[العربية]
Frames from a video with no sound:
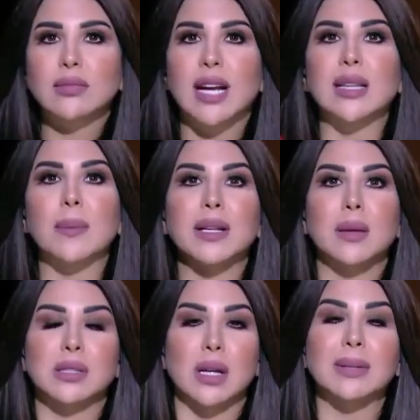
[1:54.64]
كتب
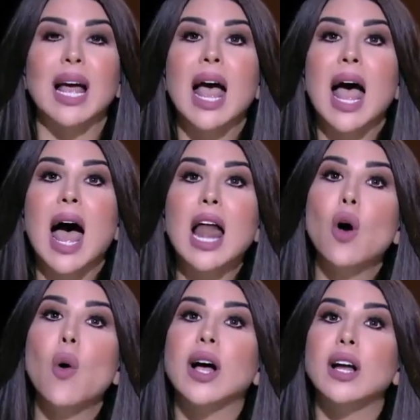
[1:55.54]
كده بالظبط هل
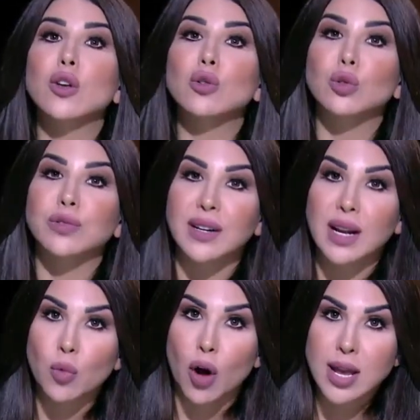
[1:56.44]
هو كان يقصد
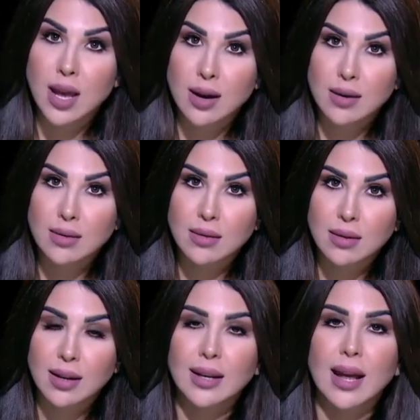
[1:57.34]
فنان معين
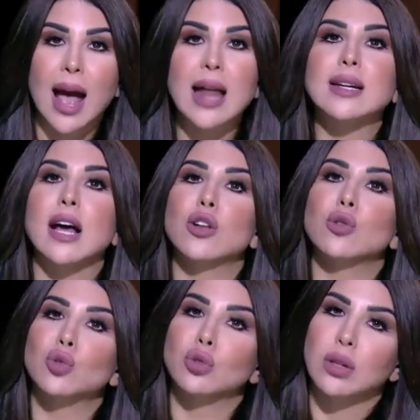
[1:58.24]
هل كان
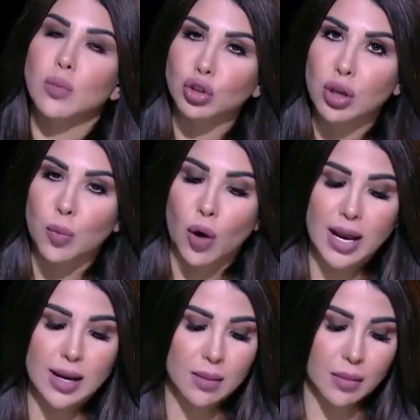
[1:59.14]
يقصد مطرب
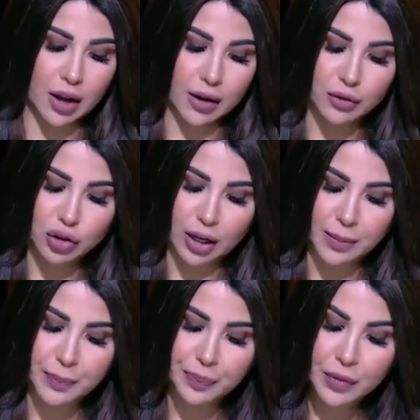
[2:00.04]
معين ما نعرفش
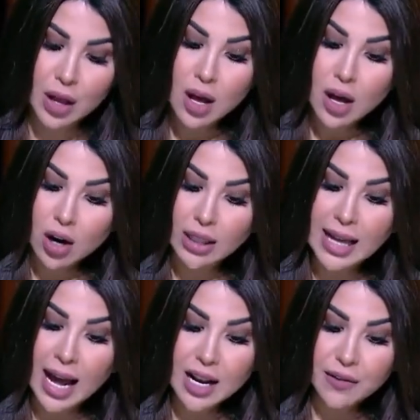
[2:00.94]
طيب
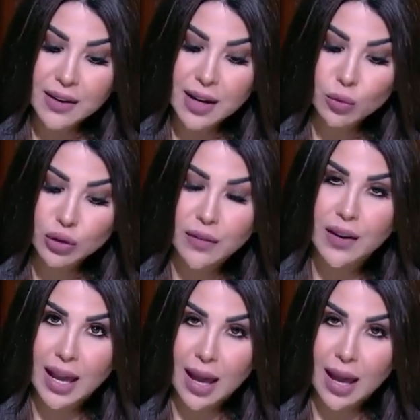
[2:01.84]
رد عليه الفنان مصطفى